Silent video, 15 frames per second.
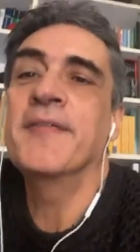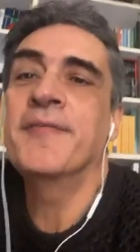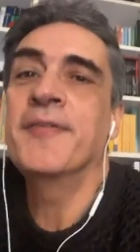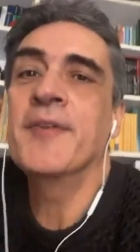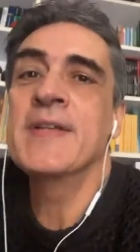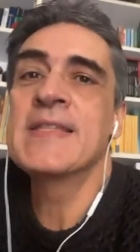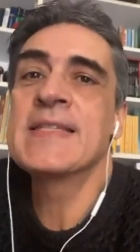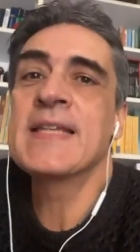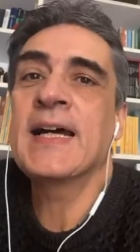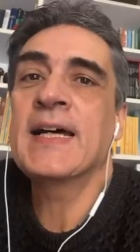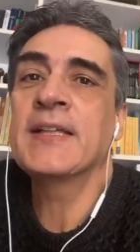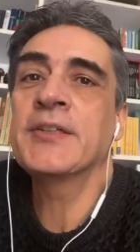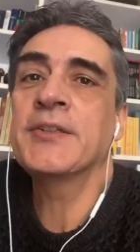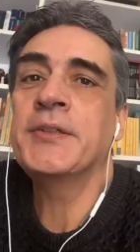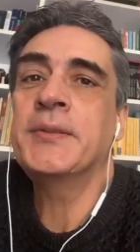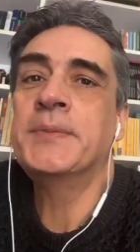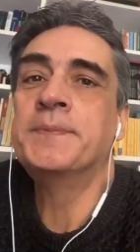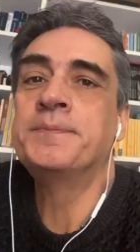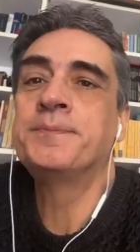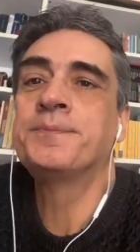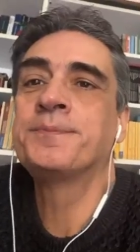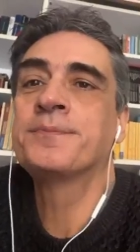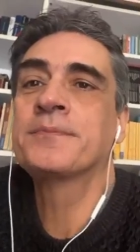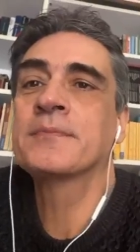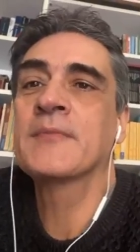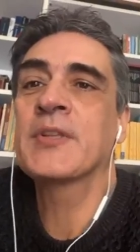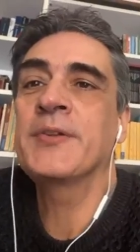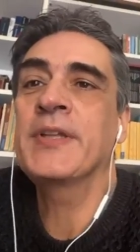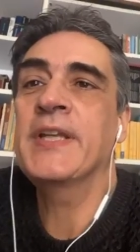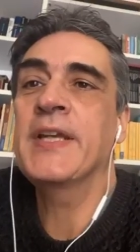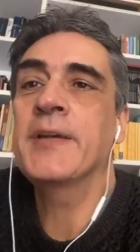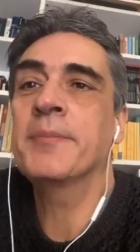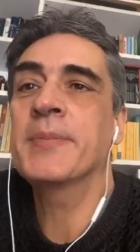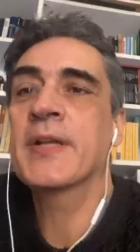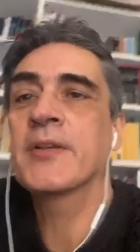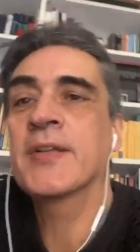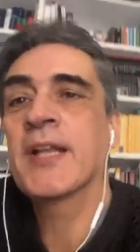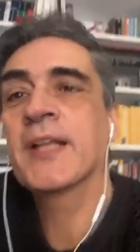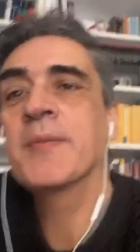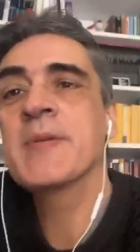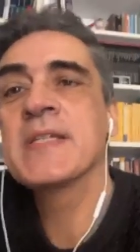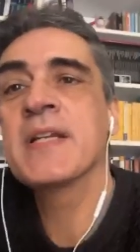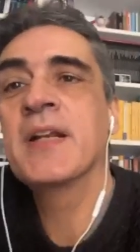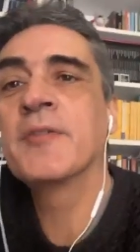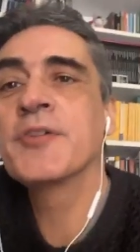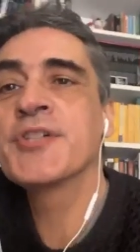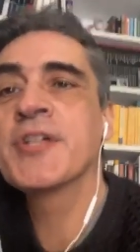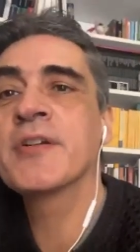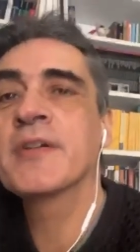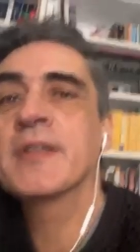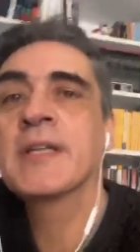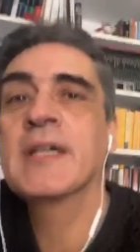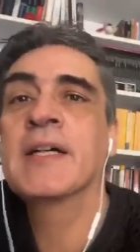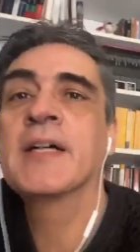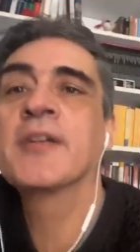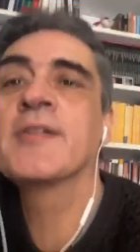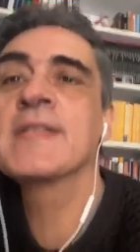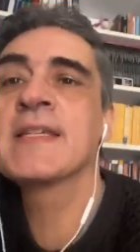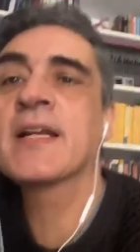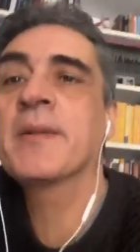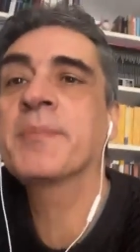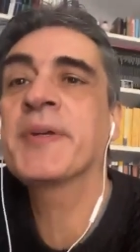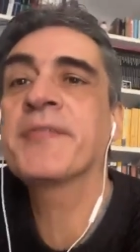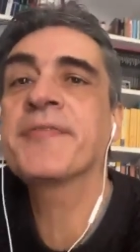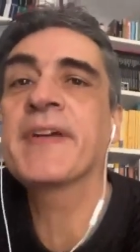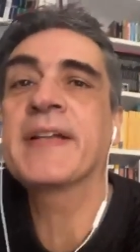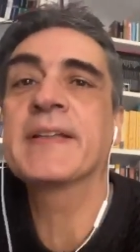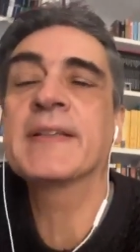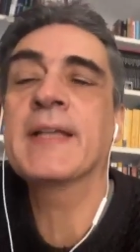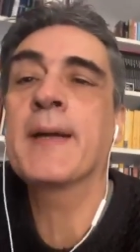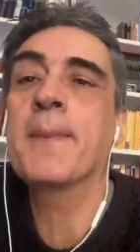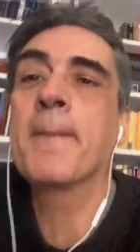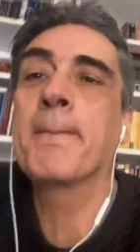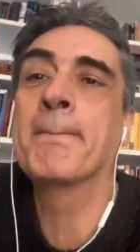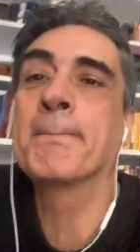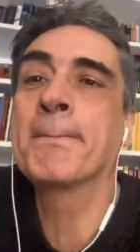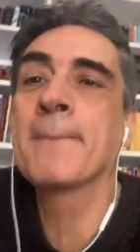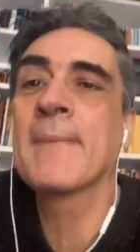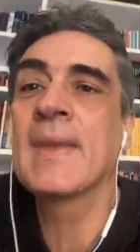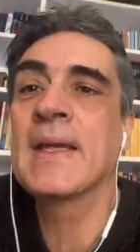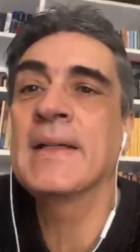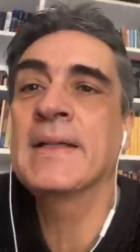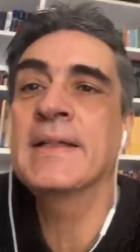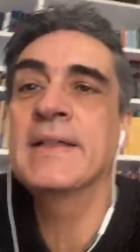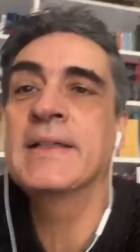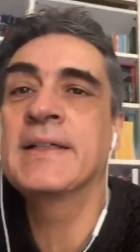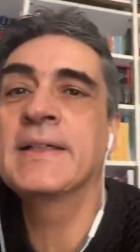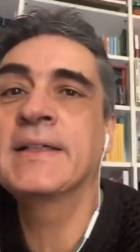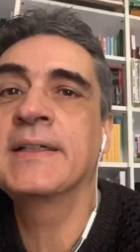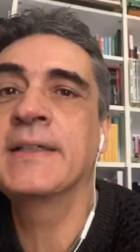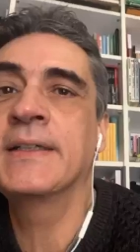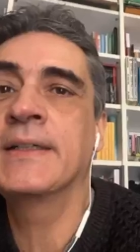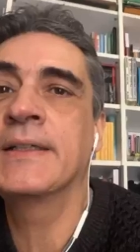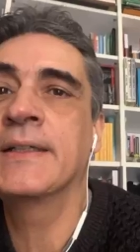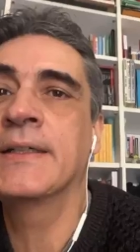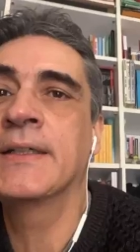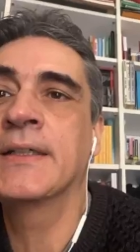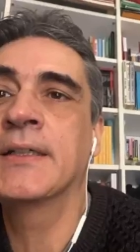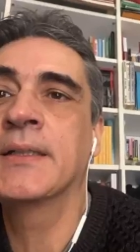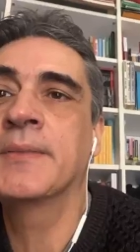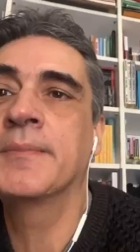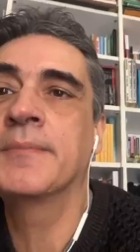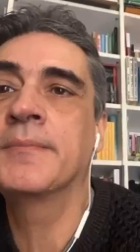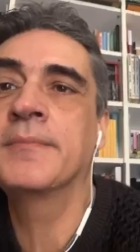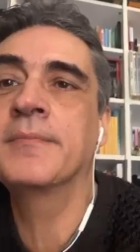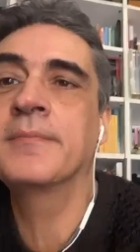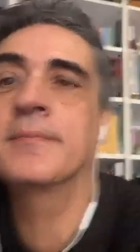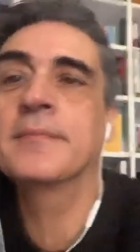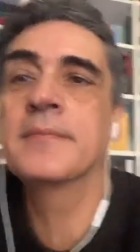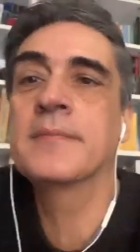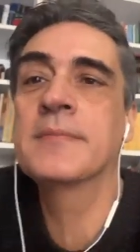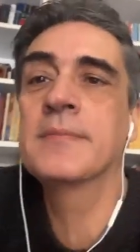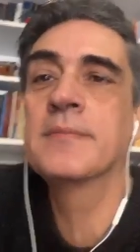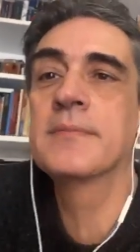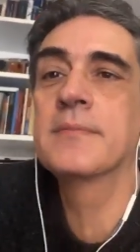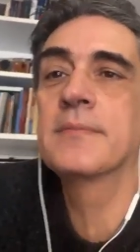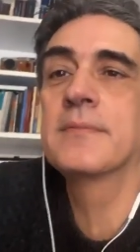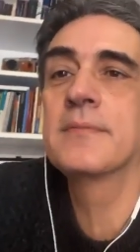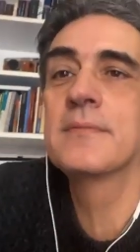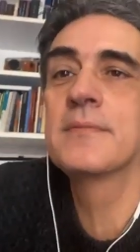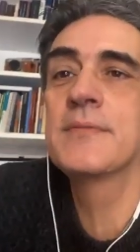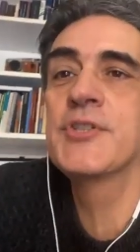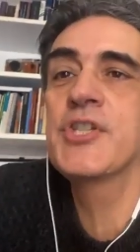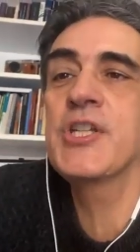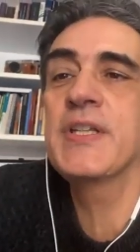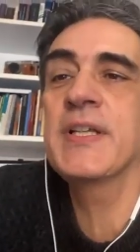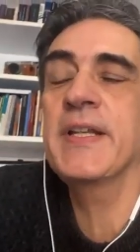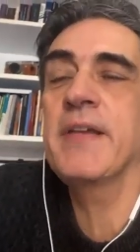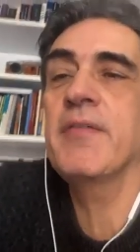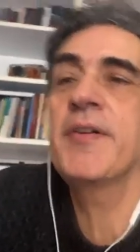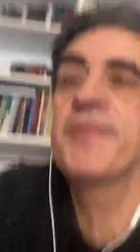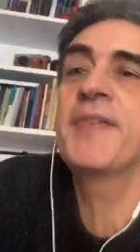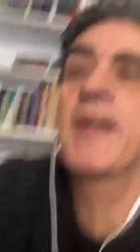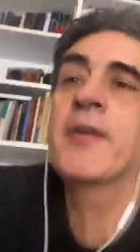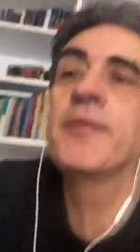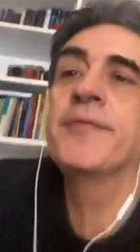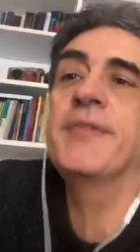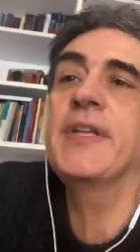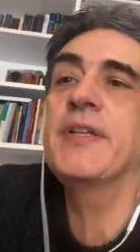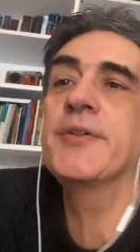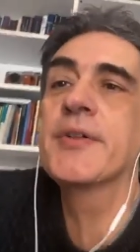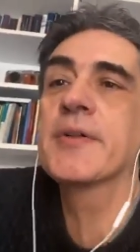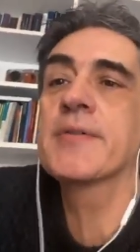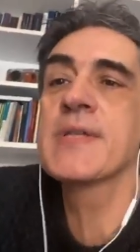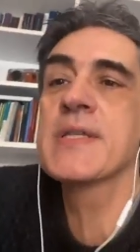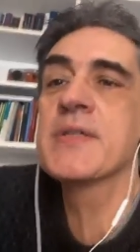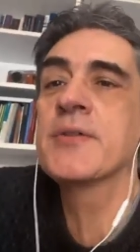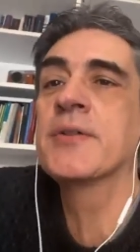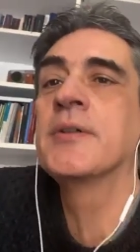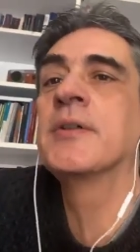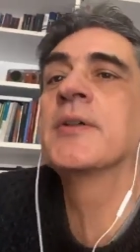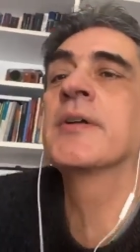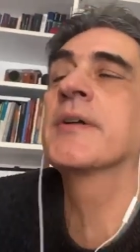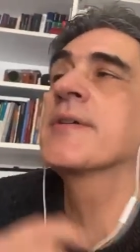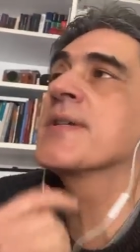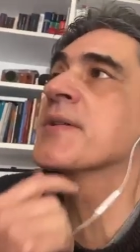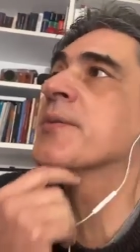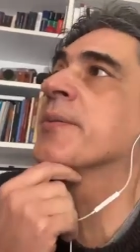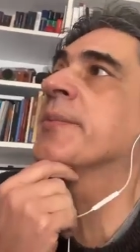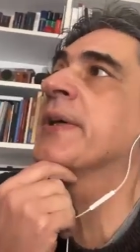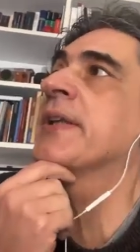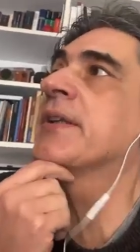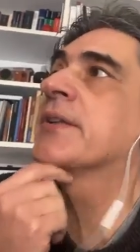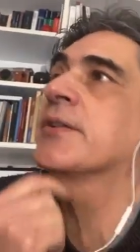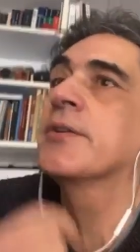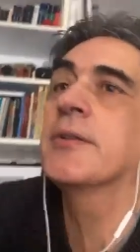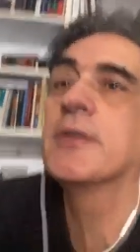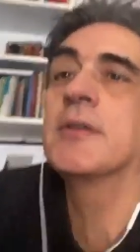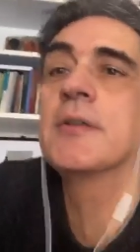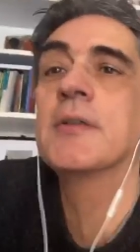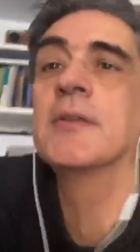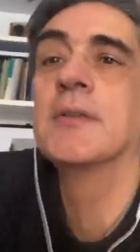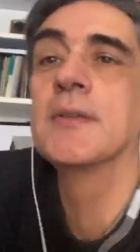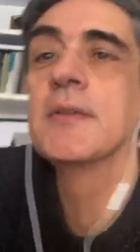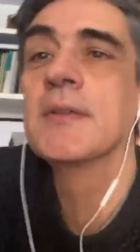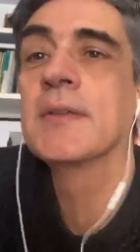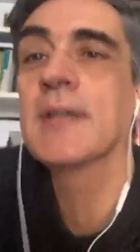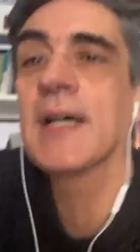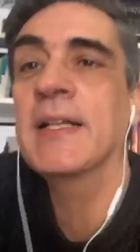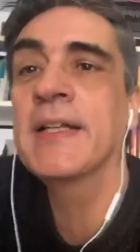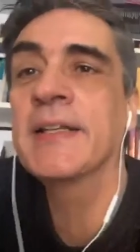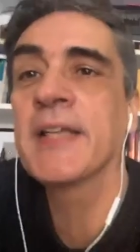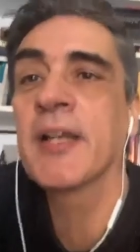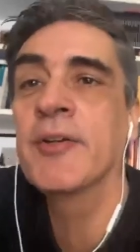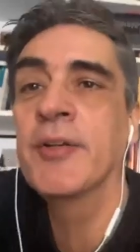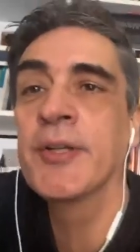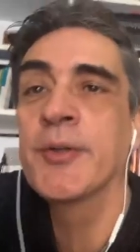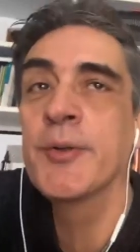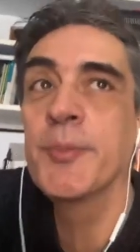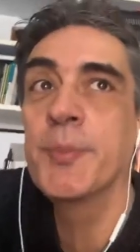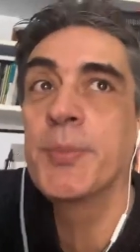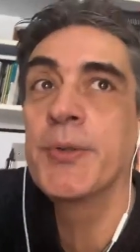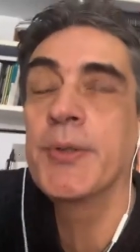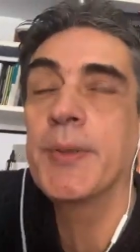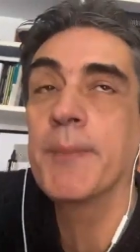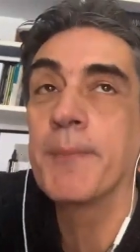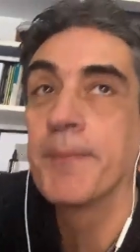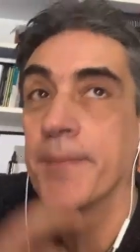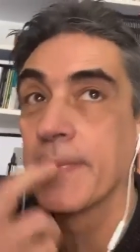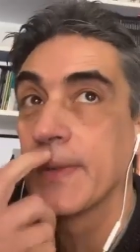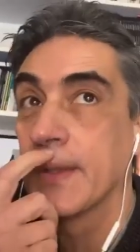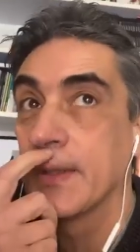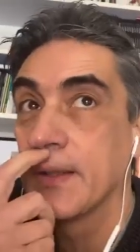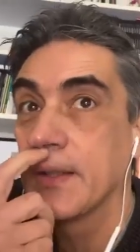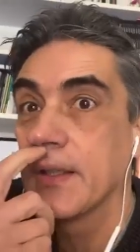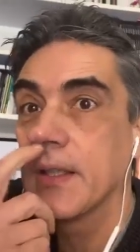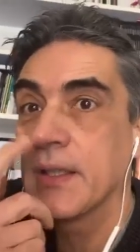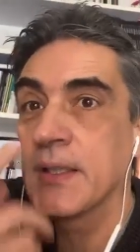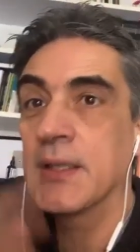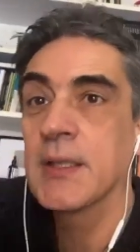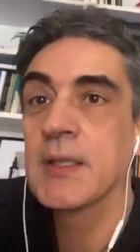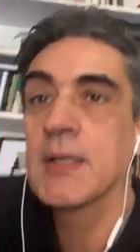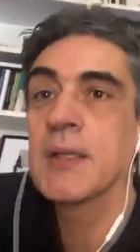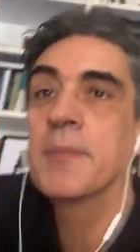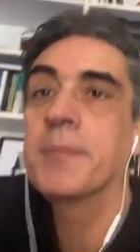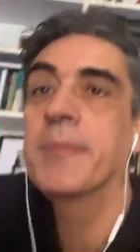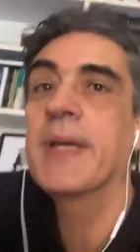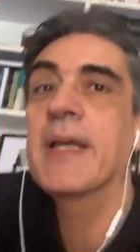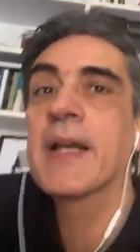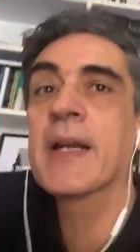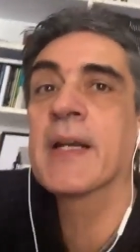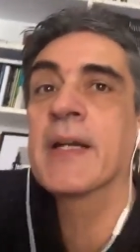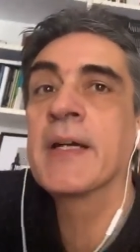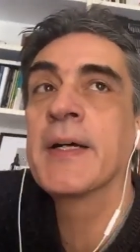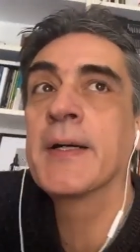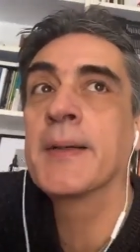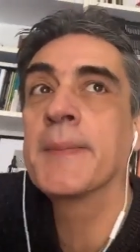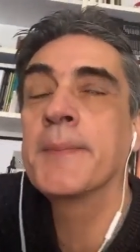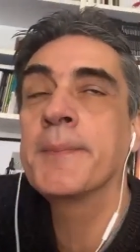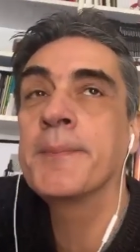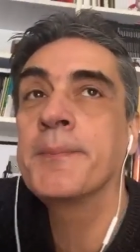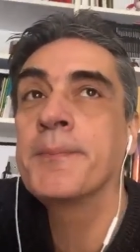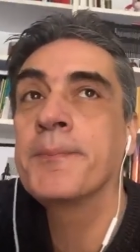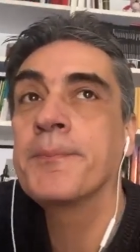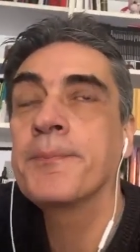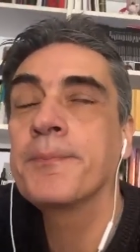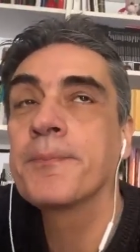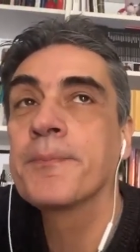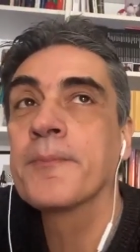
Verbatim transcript: influenzato, quindi perdonatemi se la voce non, non sarà perfetta. Ehm, ci tenevo a fare un video in questo, in questo momento all'interno del gruppo eh, per, um,